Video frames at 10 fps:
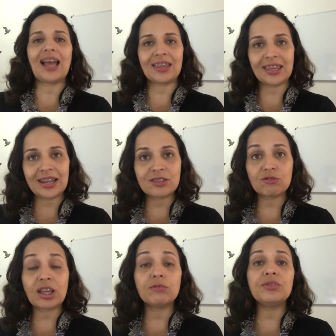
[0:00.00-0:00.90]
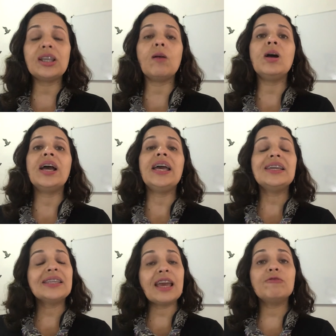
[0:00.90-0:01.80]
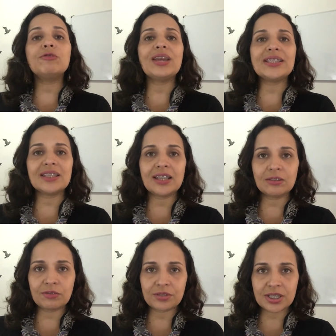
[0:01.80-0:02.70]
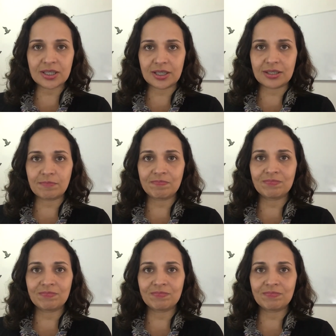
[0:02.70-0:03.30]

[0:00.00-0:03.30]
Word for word: aquele resultado final, que é a fluência da língua francesa.